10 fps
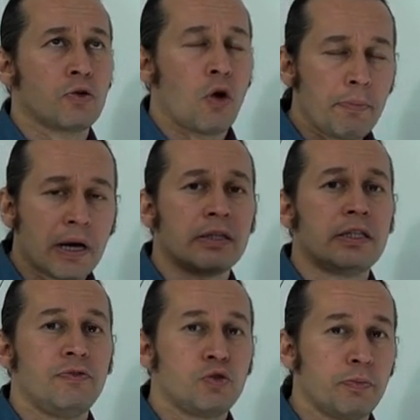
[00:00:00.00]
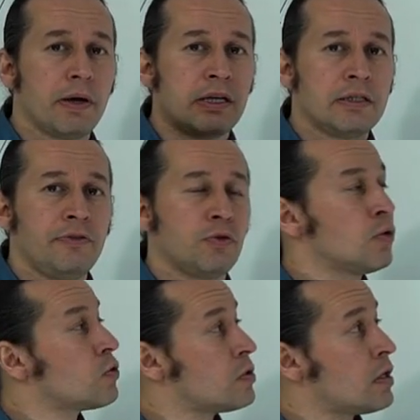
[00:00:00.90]
komparatif, superlatif
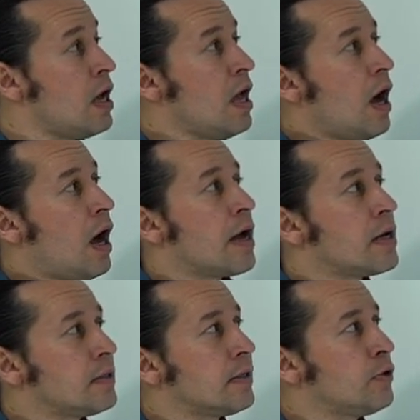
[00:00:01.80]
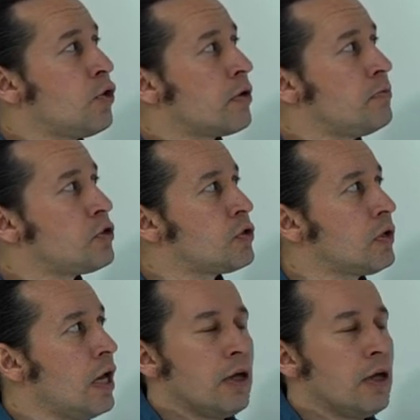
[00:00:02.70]
konusunda ayrıntılı görmüştük.